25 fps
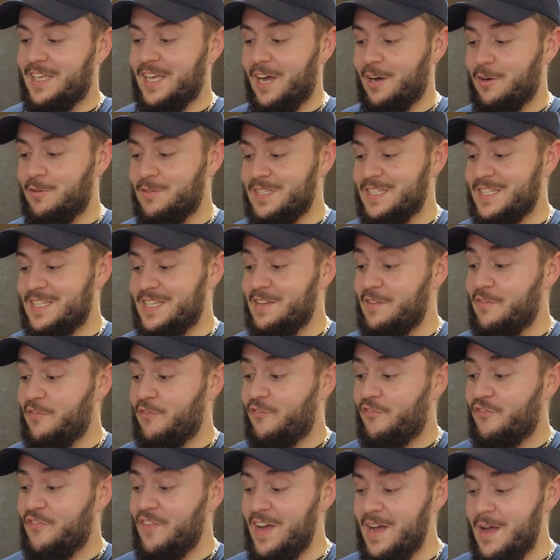car aussi
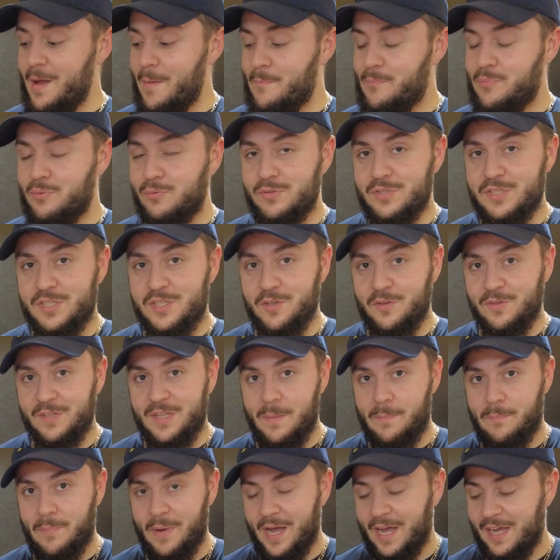20%
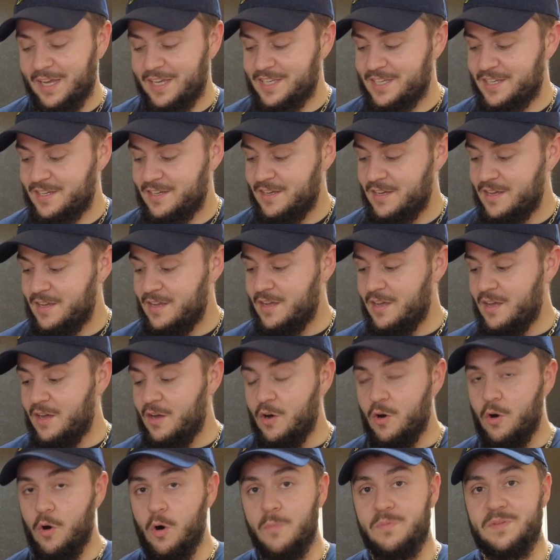des packs
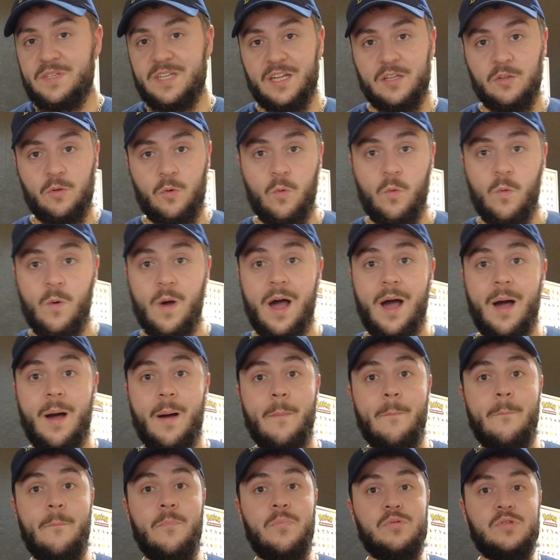obtiendront
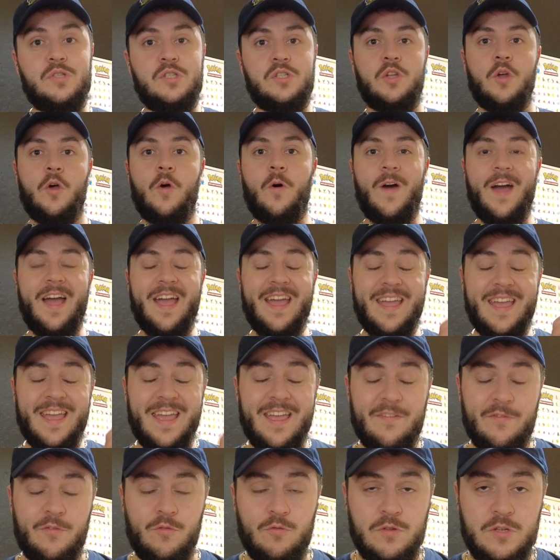un booster
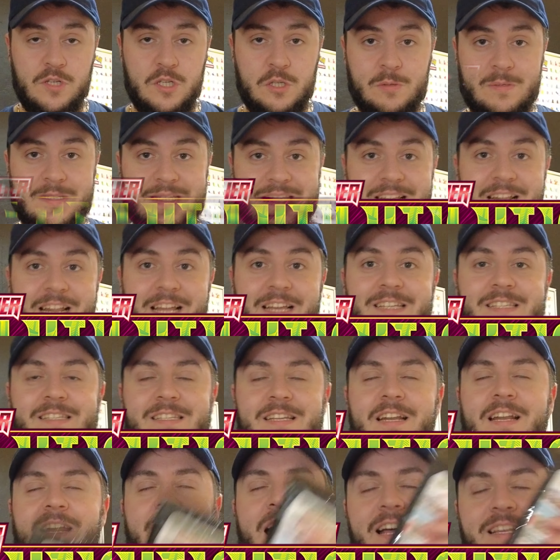Évolution Céleste,
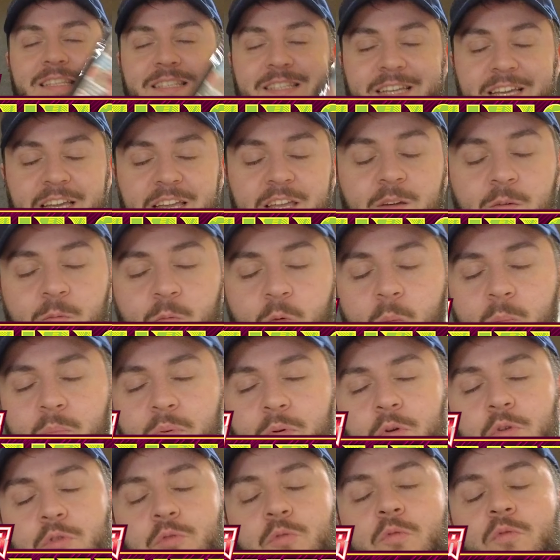la série où on
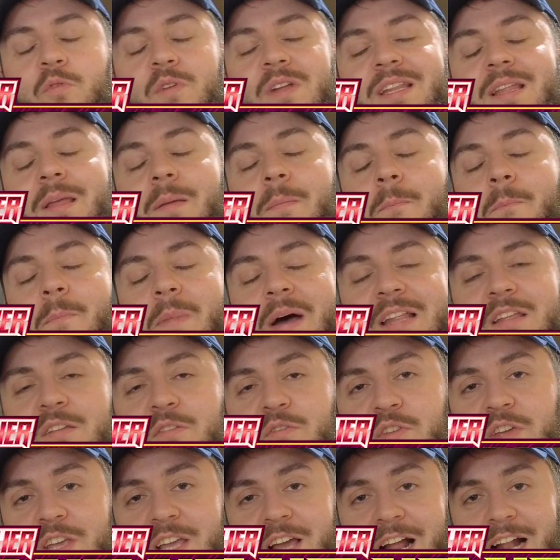peut retrouver des
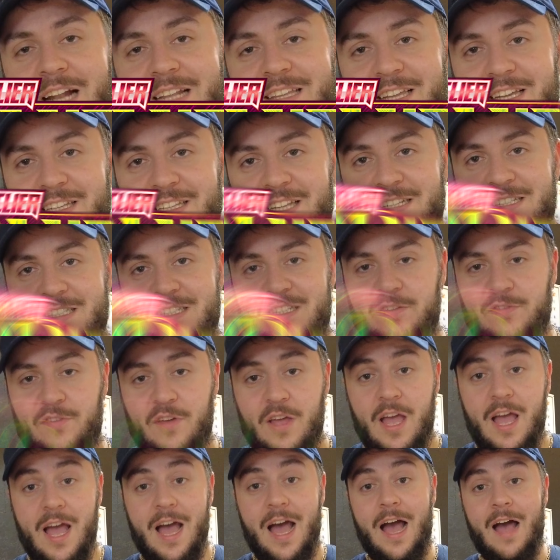magnifiques alternatives
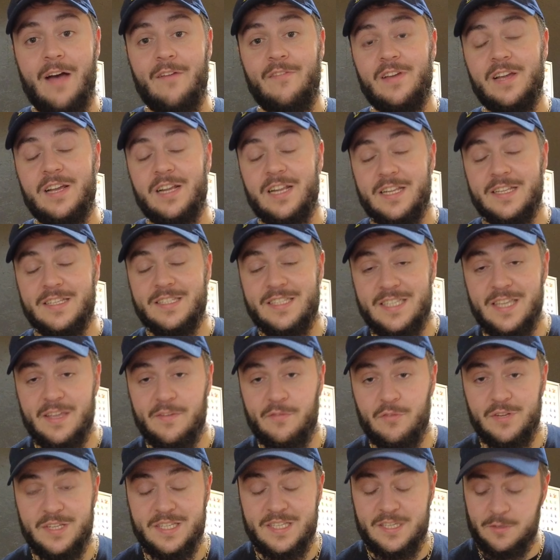avec les
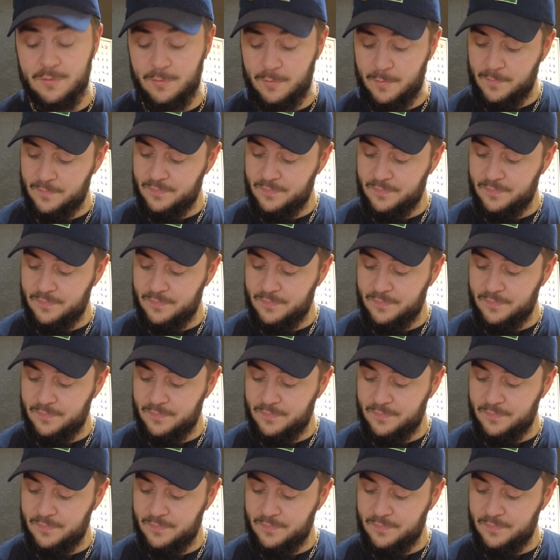évolutions